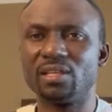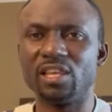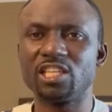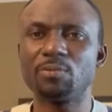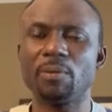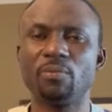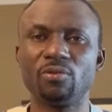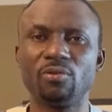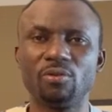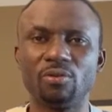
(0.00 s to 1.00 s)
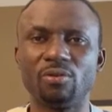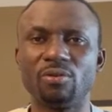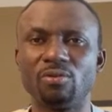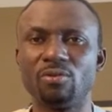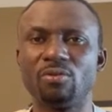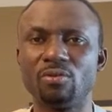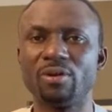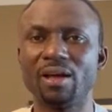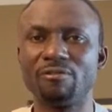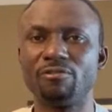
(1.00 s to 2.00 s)
N'est-ce pas pour nous, nous, nous
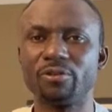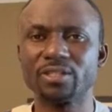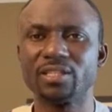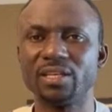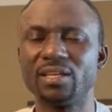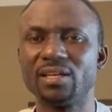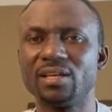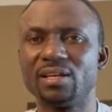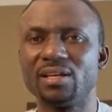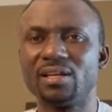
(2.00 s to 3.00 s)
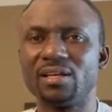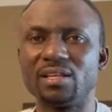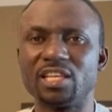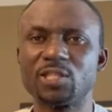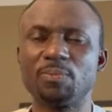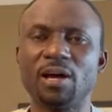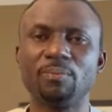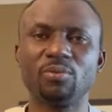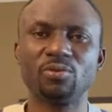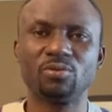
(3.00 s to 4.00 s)
renforcer N'est-ce pas
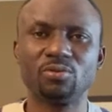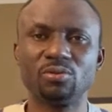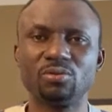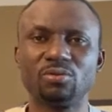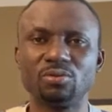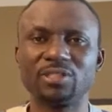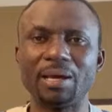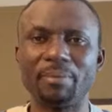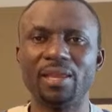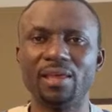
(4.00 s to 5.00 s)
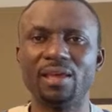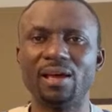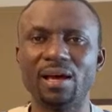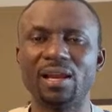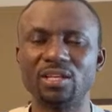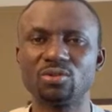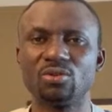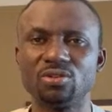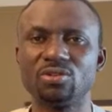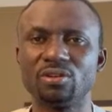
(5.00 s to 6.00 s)
pour nous amener à la
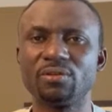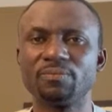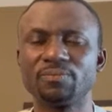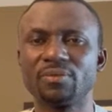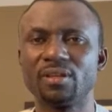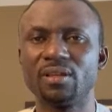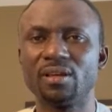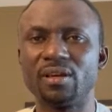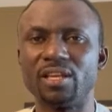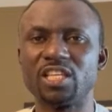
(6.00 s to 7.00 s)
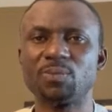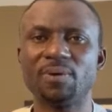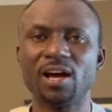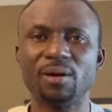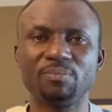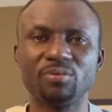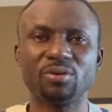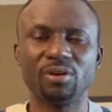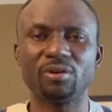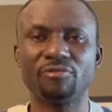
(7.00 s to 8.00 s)
solution N'est-ce pas
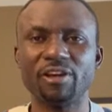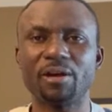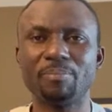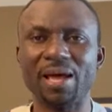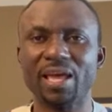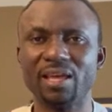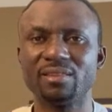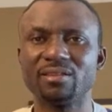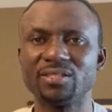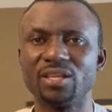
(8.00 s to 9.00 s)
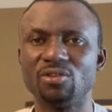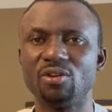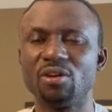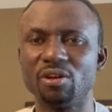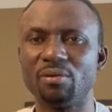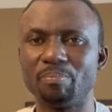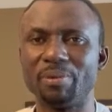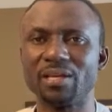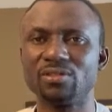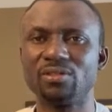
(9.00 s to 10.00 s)
pour euh, faire paraître ce qui est
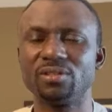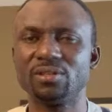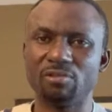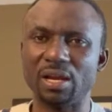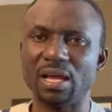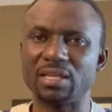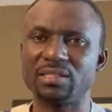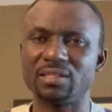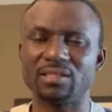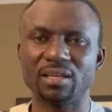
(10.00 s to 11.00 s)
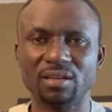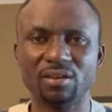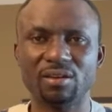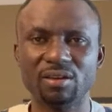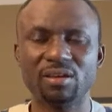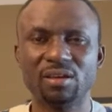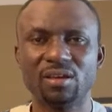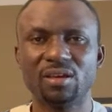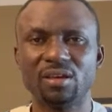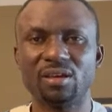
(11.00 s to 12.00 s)
perdu Voilà, c'est ce que
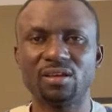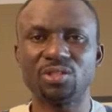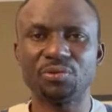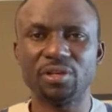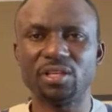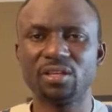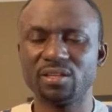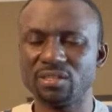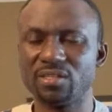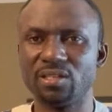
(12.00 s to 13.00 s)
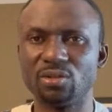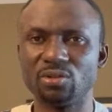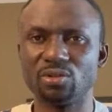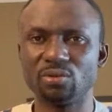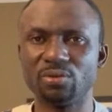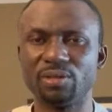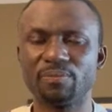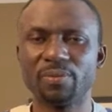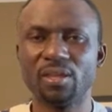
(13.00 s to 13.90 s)
euh, je veux dire ici aujourd'hui.